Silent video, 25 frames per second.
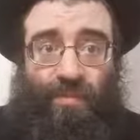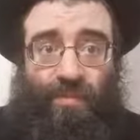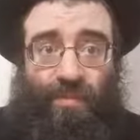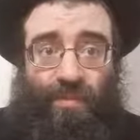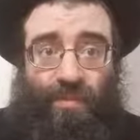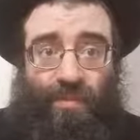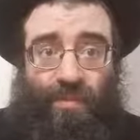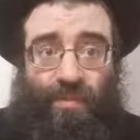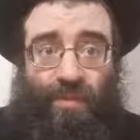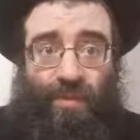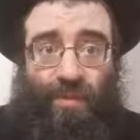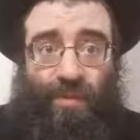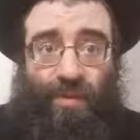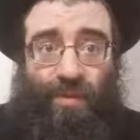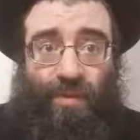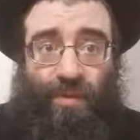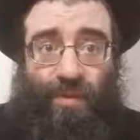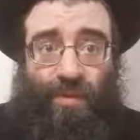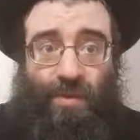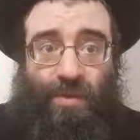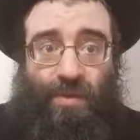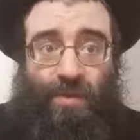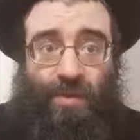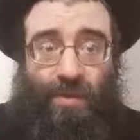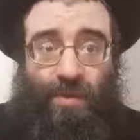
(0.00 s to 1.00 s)
Вот.
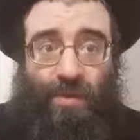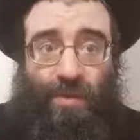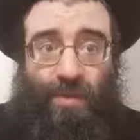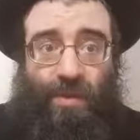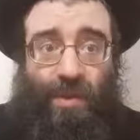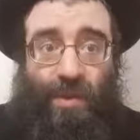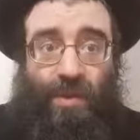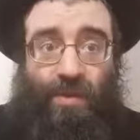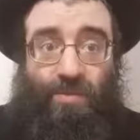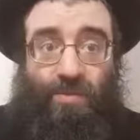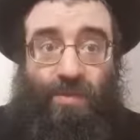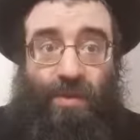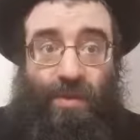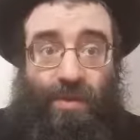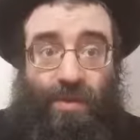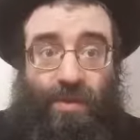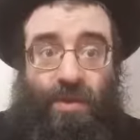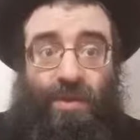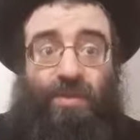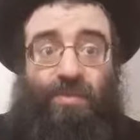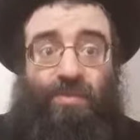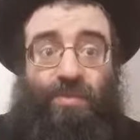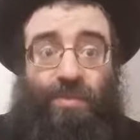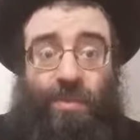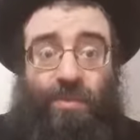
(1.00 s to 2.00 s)
Одна из
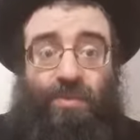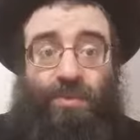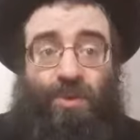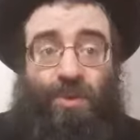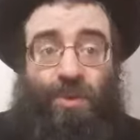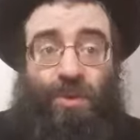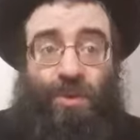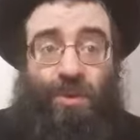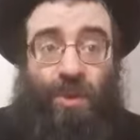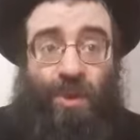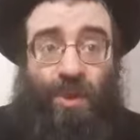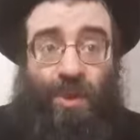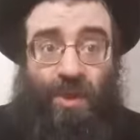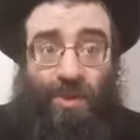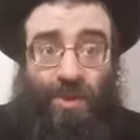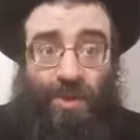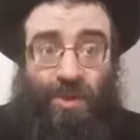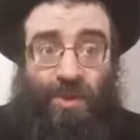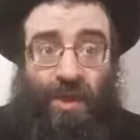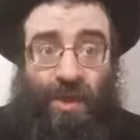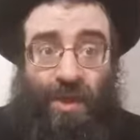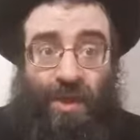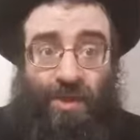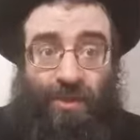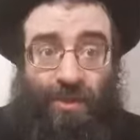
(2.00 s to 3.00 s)
причин в том, что
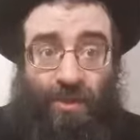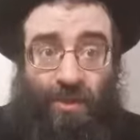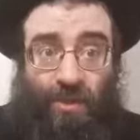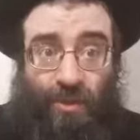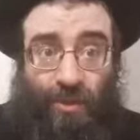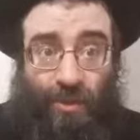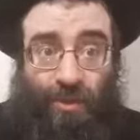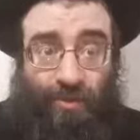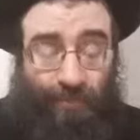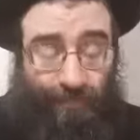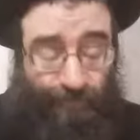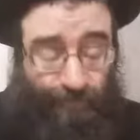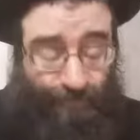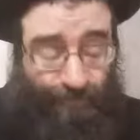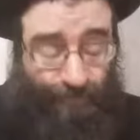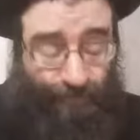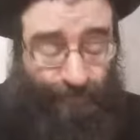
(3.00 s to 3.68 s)
считается, что